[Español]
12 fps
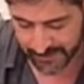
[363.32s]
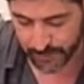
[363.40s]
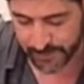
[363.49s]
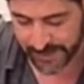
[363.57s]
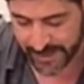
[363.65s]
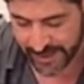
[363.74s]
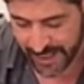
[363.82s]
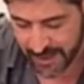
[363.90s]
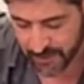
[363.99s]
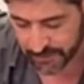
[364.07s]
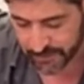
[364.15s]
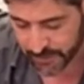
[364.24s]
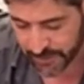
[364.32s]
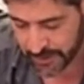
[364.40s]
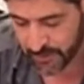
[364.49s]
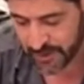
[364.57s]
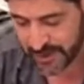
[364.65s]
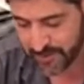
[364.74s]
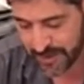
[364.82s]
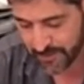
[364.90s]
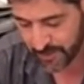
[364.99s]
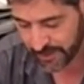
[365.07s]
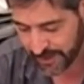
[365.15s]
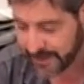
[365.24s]
se subsanarán construyendo allí
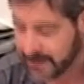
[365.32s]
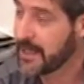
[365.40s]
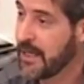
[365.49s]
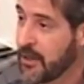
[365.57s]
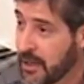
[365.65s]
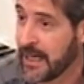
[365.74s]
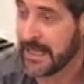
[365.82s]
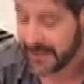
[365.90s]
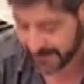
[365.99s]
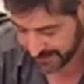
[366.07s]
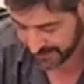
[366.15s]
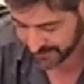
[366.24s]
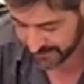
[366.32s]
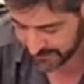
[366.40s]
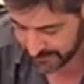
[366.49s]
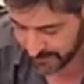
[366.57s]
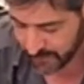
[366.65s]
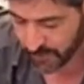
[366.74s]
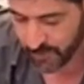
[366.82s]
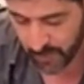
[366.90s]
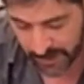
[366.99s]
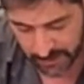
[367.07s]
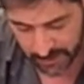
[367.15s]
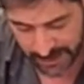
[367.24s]
mismo, entre los galeses, un
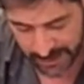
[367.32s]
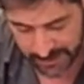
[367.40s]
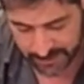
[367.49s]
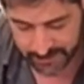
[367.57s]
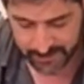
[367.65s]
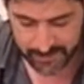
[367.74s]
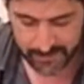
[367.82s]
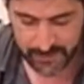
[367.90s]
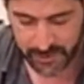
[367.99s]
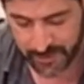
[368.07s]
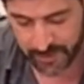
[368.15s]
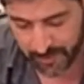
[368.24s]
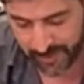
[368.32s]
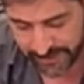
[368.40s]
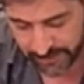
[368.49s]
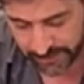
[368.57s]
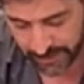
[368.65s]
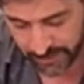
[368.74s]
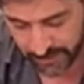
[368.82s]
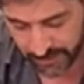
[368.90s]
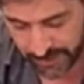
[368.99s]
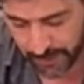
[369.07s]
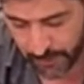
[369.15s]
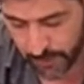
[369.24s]
buen local, llevando maestros que
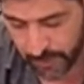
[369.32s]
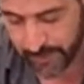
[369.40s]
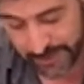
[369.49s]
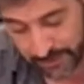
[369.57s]
conozcan los nuevos